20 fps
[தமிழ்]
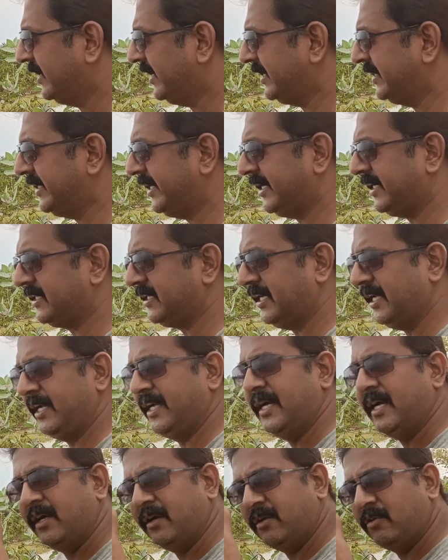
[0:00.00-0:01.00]
எந்த இடத்துல
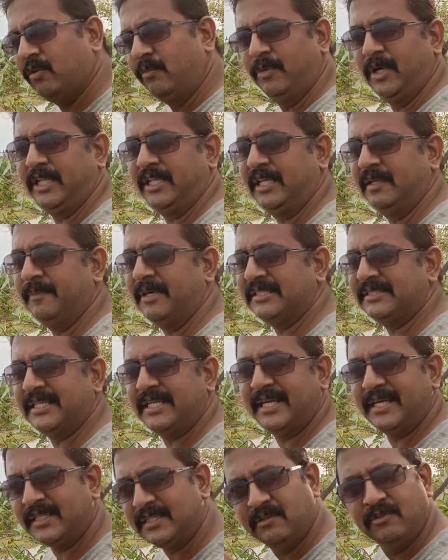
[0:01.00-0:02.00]
ரொம்ப அதிகமாக
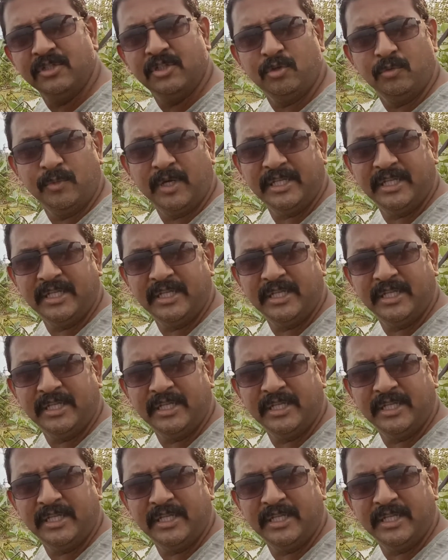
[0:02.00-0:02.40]
சில இடத்துல வந்து ரொம்ப